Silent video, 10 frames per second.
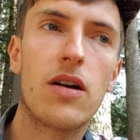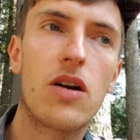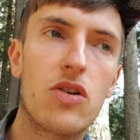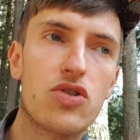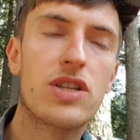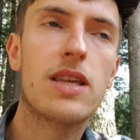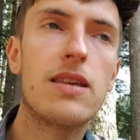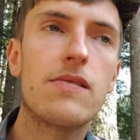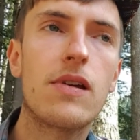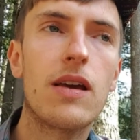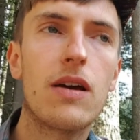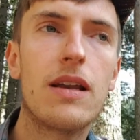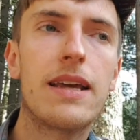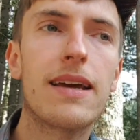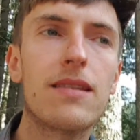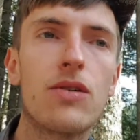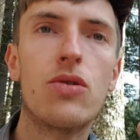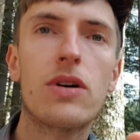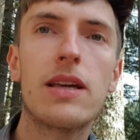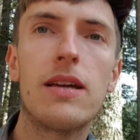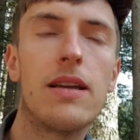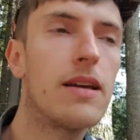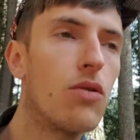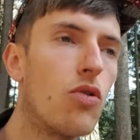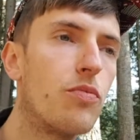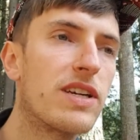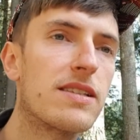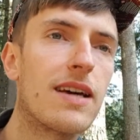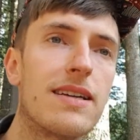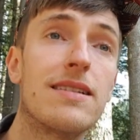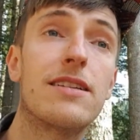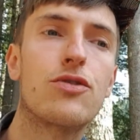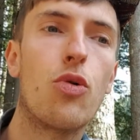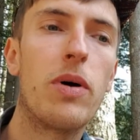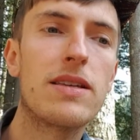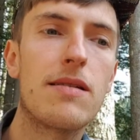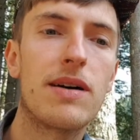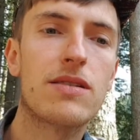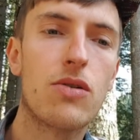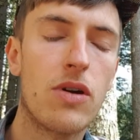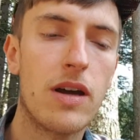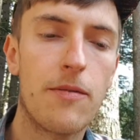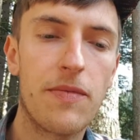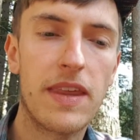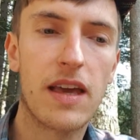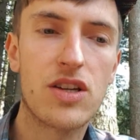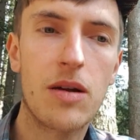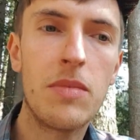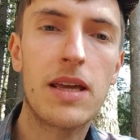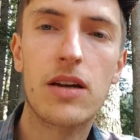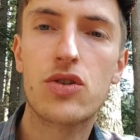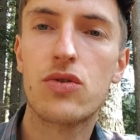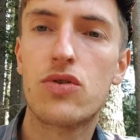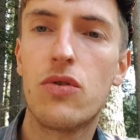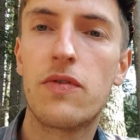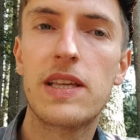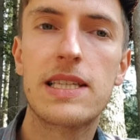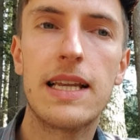quand je dis les catégories, les groupes, etc., ils n'existent pas, c'est parce que il n'y a jamais quelque chose de fixé.